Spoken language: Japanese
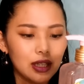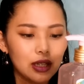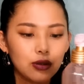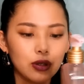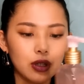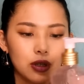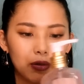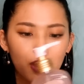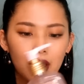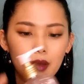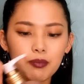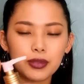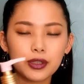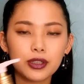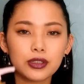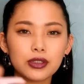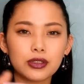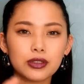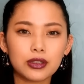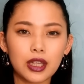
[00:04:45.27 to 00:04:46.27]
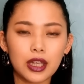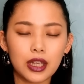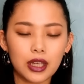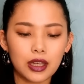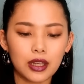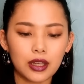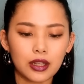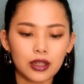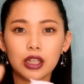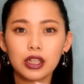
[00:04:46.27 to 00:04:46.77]
これワンプッシュで
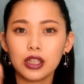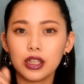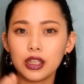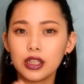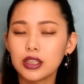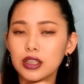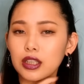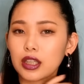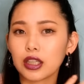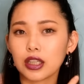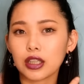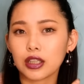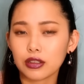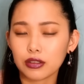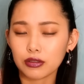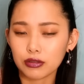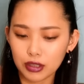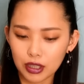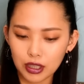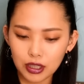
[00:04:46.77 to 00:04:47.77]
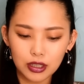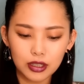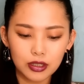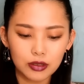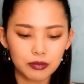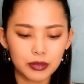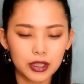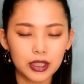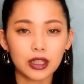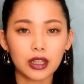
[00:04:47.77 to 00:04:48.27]
いいってね
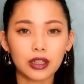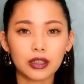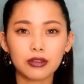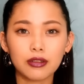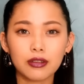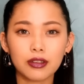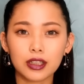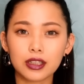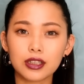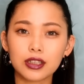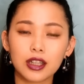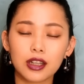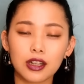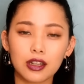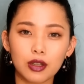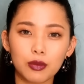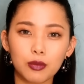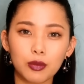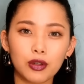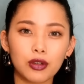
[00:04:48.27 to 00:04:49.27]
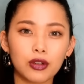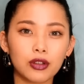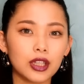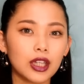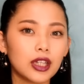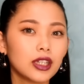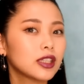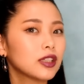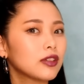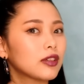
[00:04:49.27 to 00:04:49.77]
みんな言うんですけれども
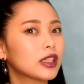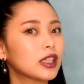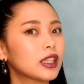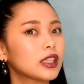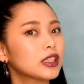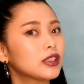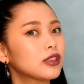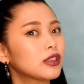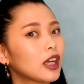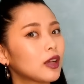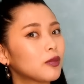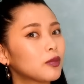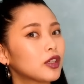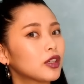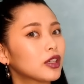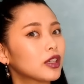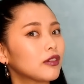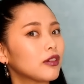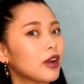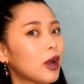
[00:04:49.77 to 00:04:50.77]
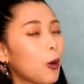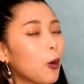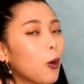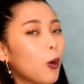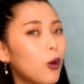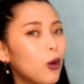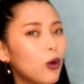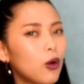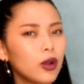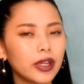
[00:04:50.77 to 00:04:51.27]
なんせ私の髪の毛は
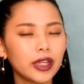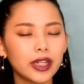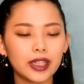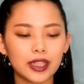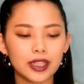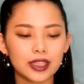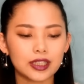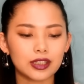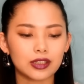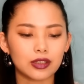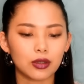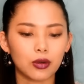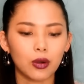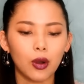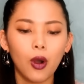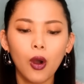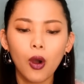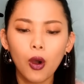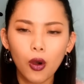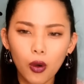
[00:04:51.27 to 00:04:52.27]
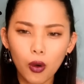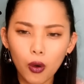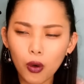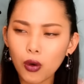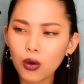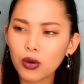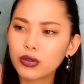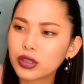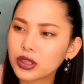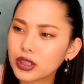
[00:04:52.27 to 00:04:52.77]
多いんですよ
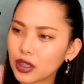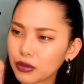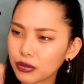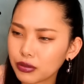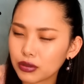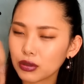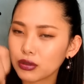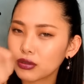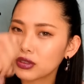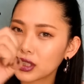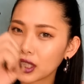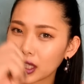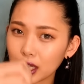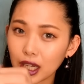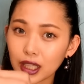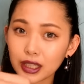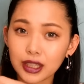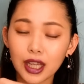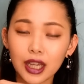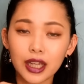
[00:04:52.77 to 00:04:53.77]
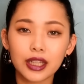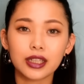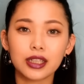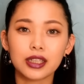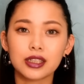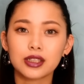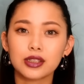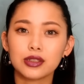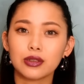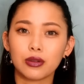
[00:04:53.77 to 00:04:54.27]
多くて太くて硬いんで
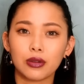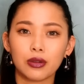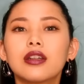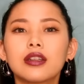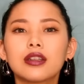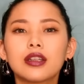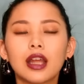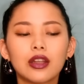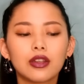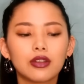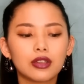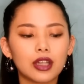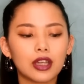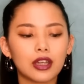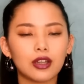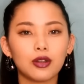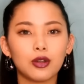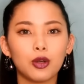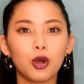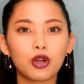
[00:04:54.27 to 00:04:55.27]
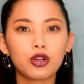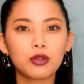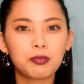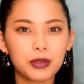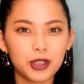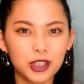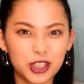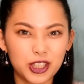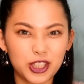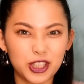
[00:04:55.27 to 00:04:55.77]
すよなので6
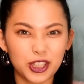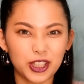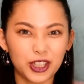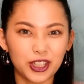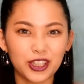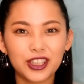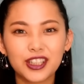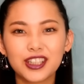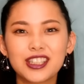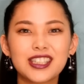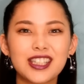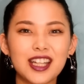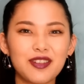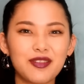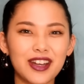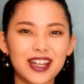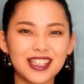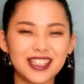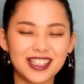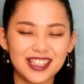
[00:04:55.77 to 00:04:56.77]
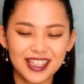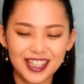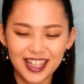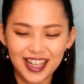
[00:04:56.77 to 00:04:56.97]
プッシュしてます